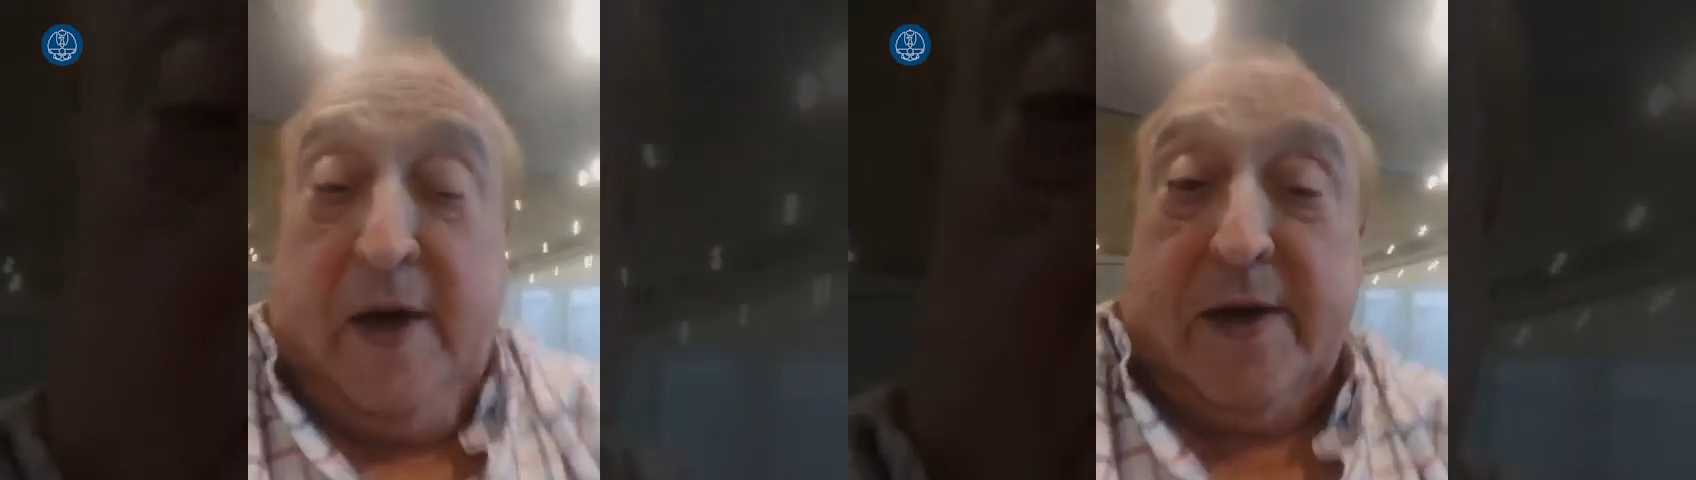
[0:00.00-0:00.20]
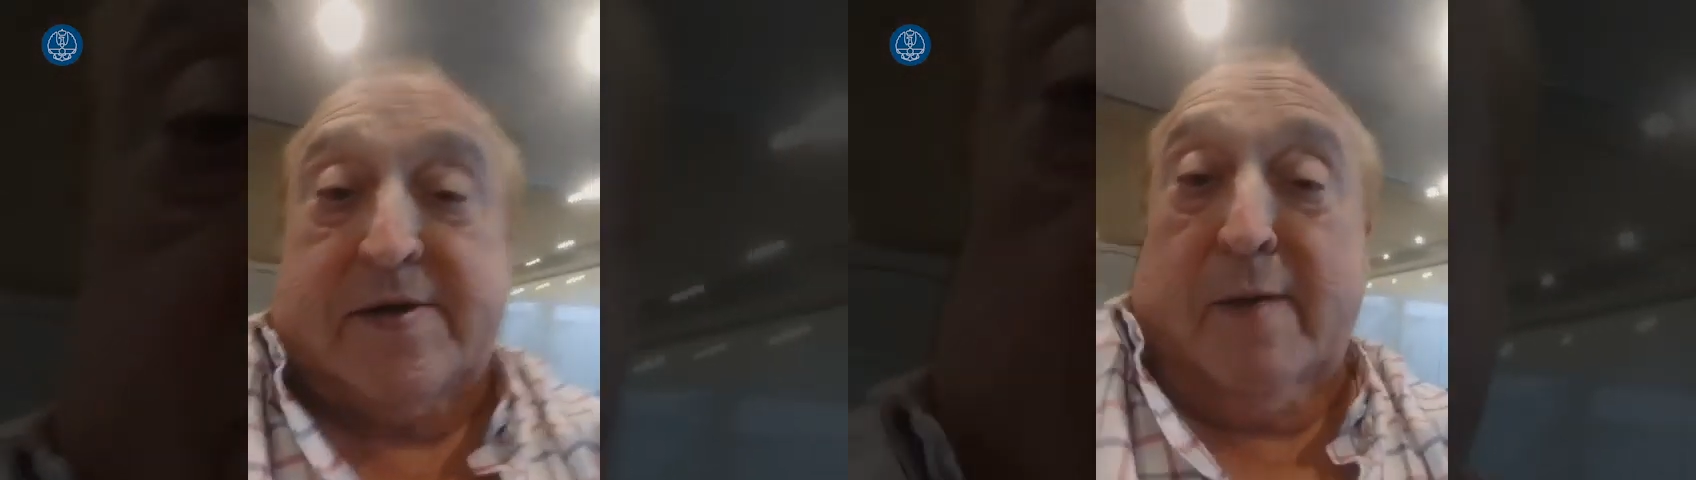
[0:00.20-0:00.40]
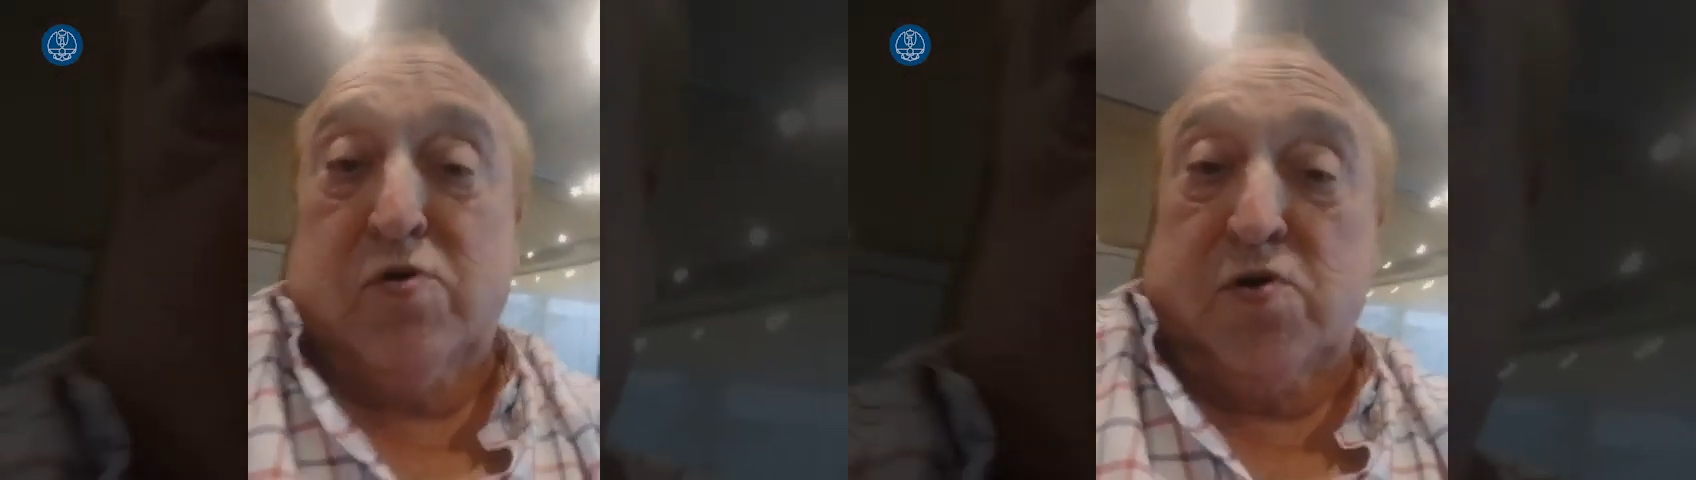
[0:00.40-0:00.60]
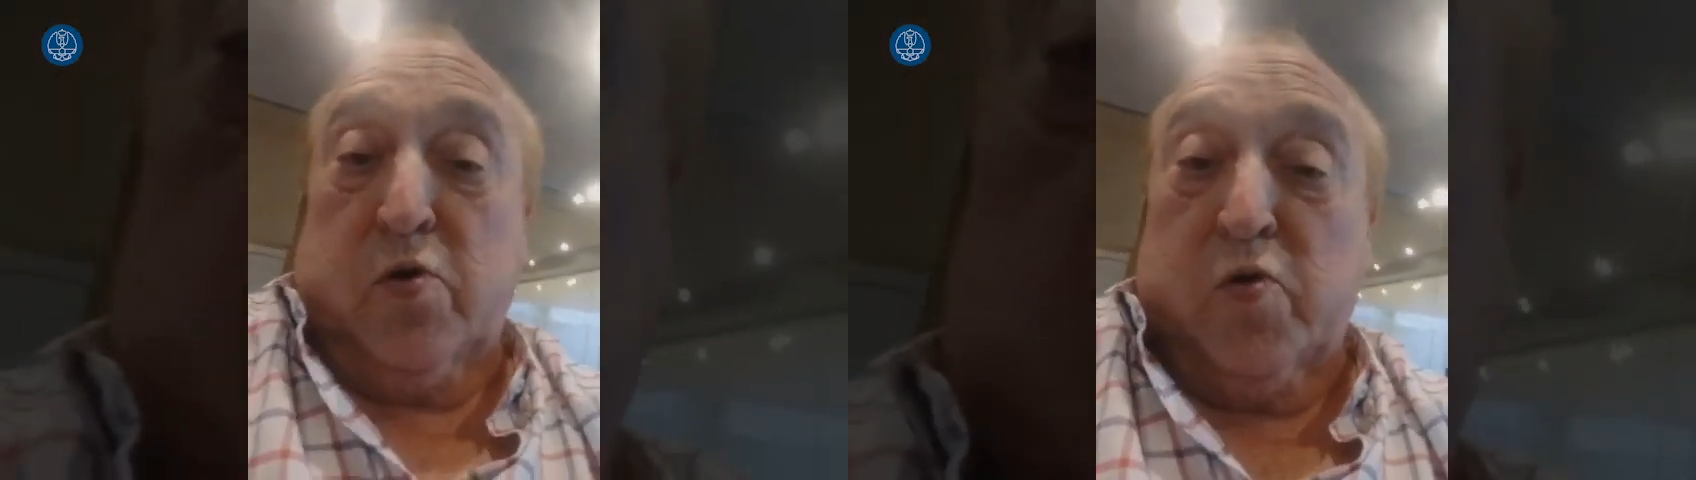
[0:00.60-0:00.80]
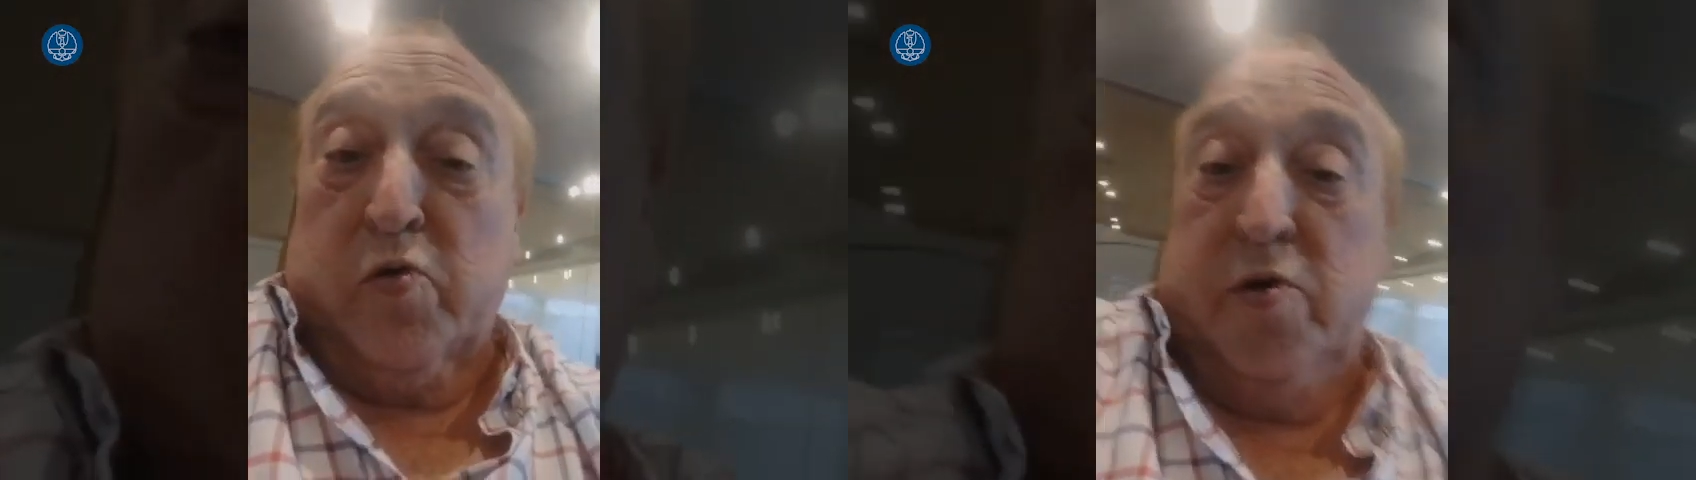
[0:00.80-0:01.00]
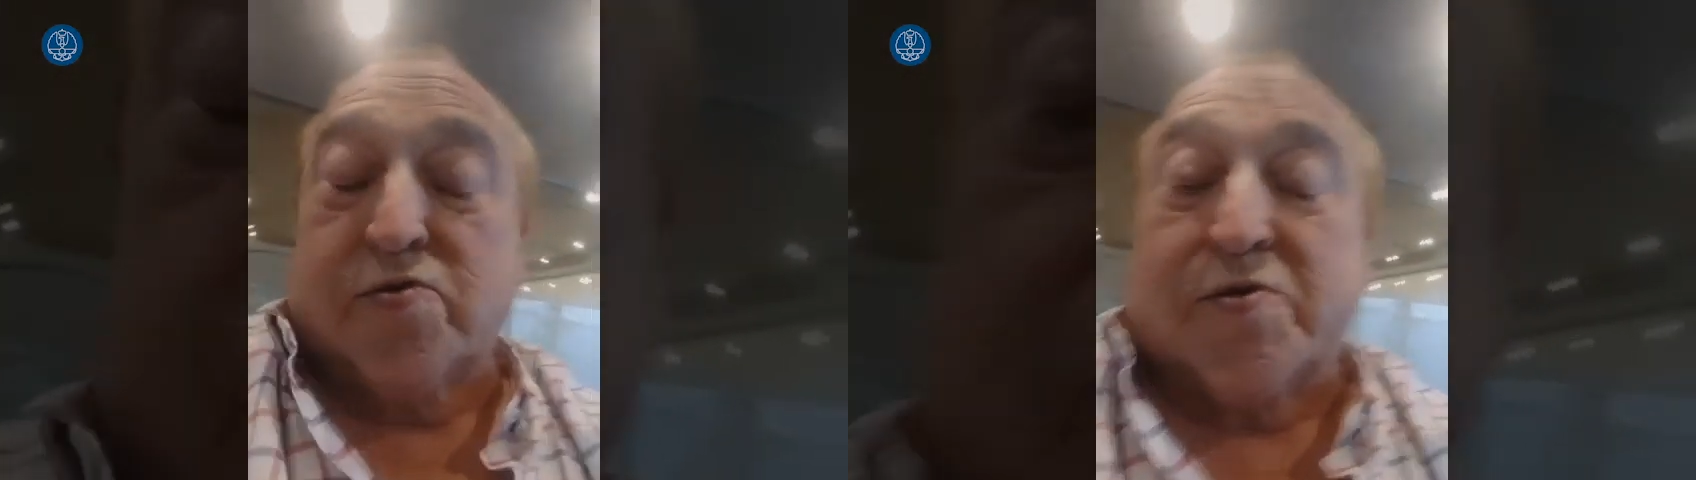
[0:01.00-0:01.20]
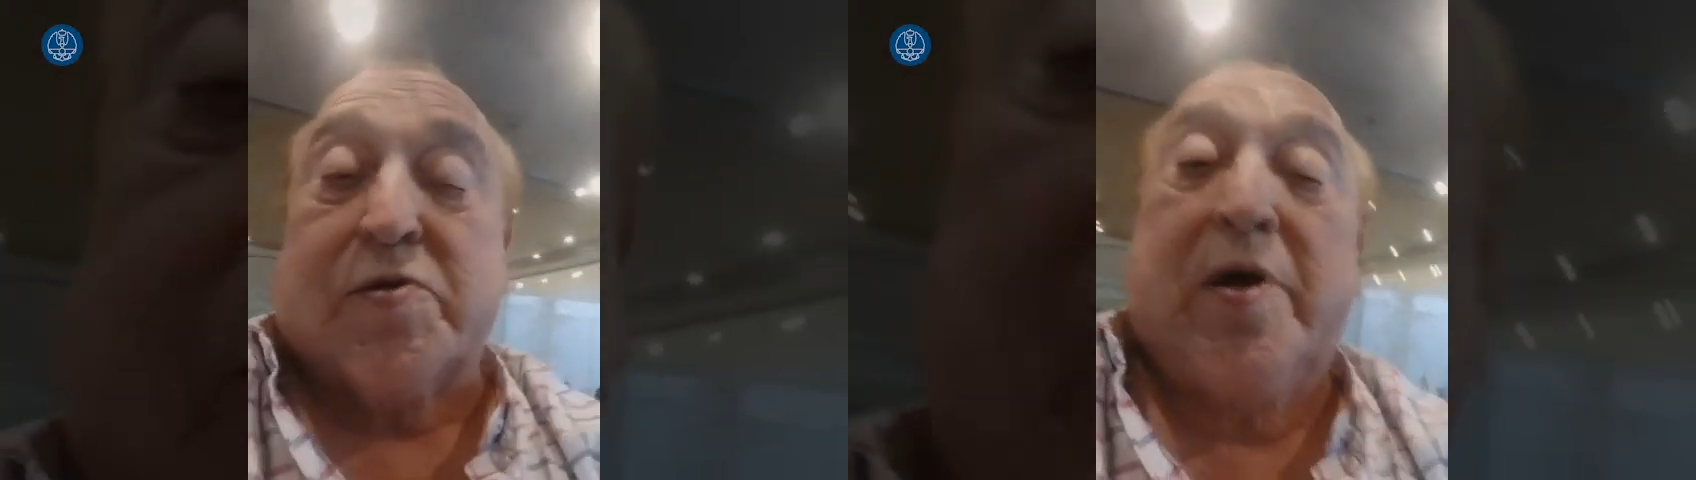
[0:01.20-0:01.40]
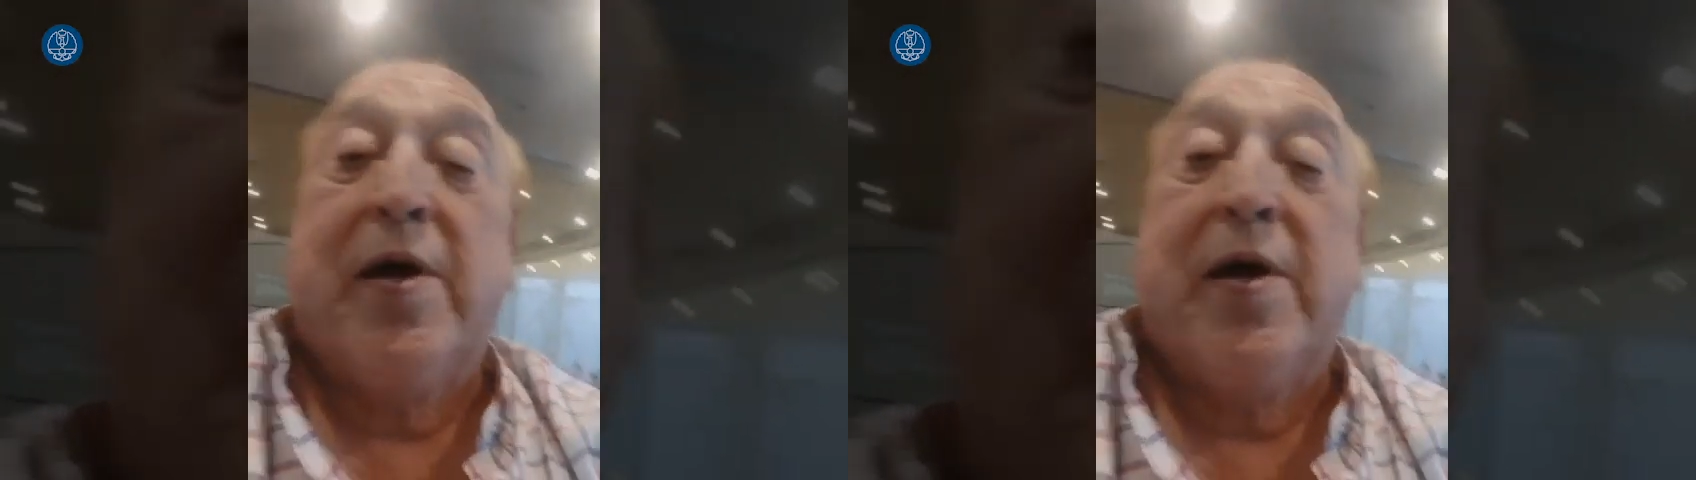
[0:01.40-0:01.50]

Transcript: que estamos orgullosos